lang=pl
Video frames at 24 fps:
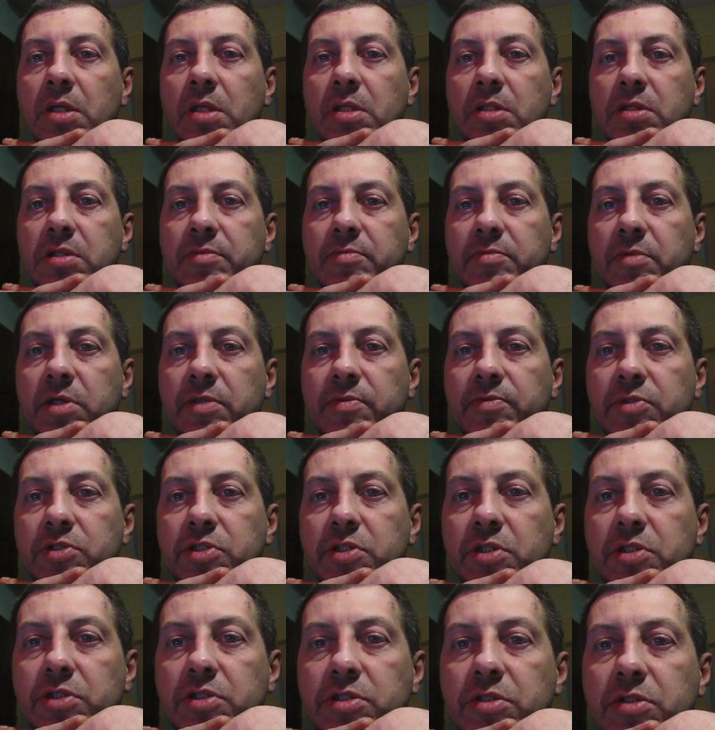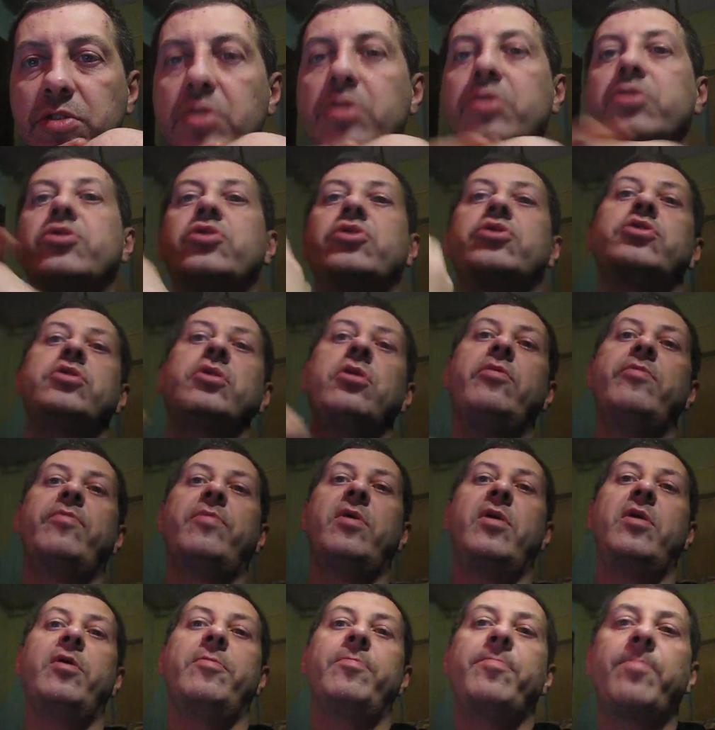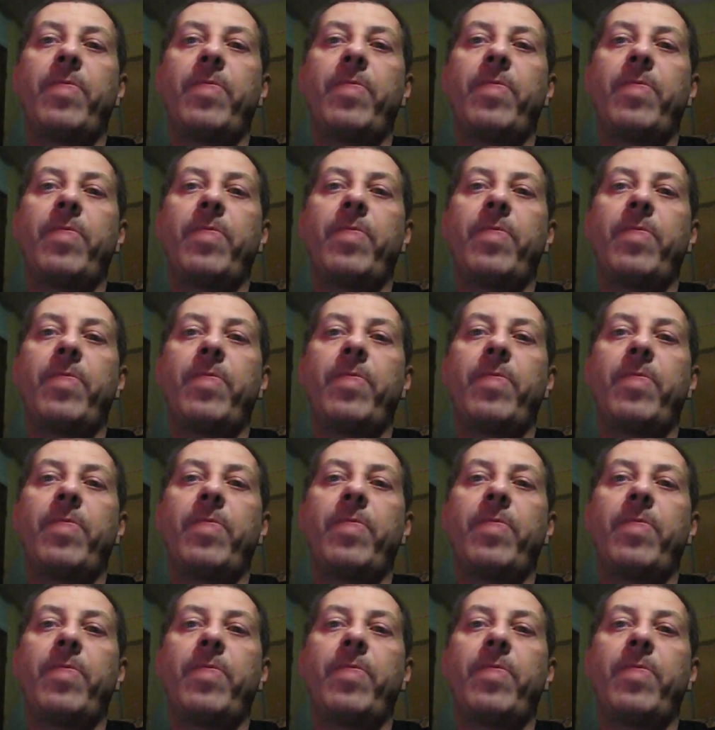z mojej wycieczki do Rzeszowa,